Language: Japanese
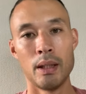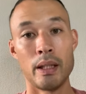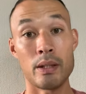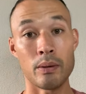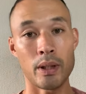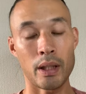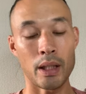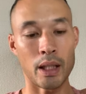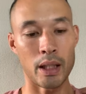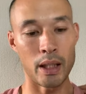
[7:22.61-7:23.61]
理想的
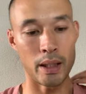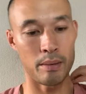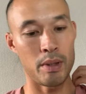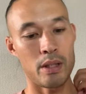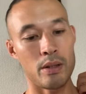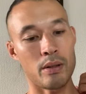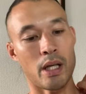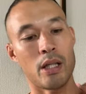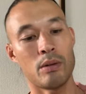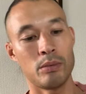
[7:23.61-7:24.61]
な、えー、道
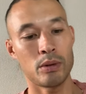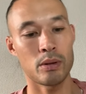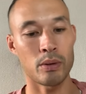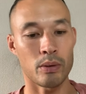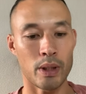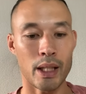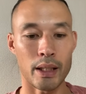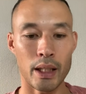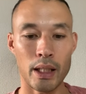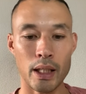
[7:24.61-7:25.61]
を歩むことが
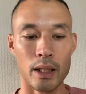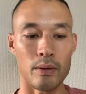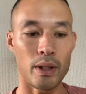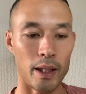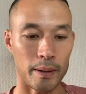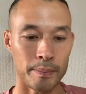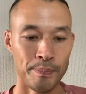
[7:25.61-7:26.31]
できないので、